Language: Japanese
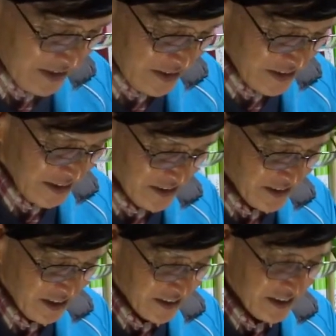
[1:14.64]
先
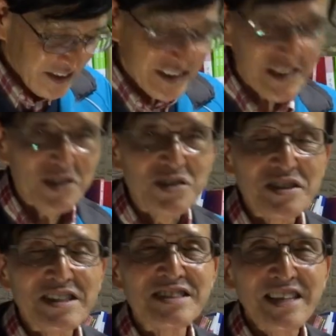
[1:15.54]
生っていい仕事
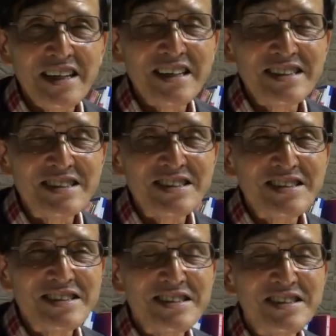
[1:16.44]
ですね、
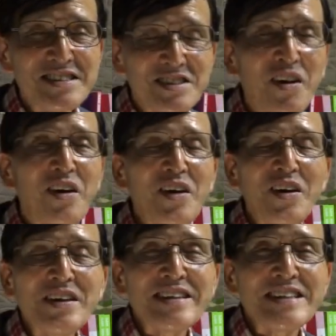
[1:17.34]
と
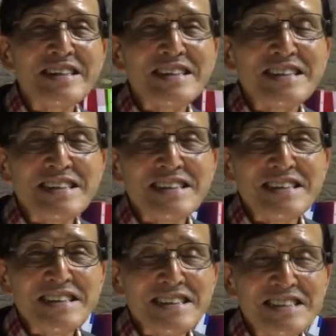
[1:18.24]

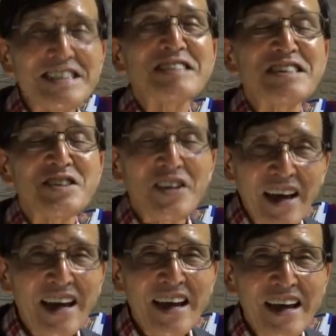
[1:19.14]
言ってるんでしょう
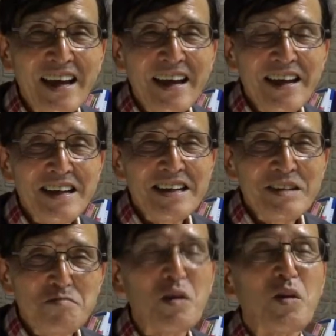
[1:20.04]
ね。
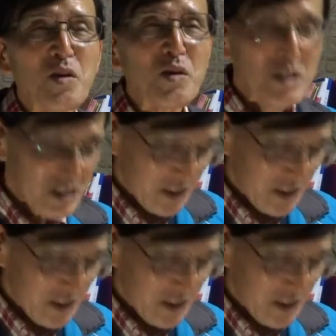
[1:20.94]
まあ、この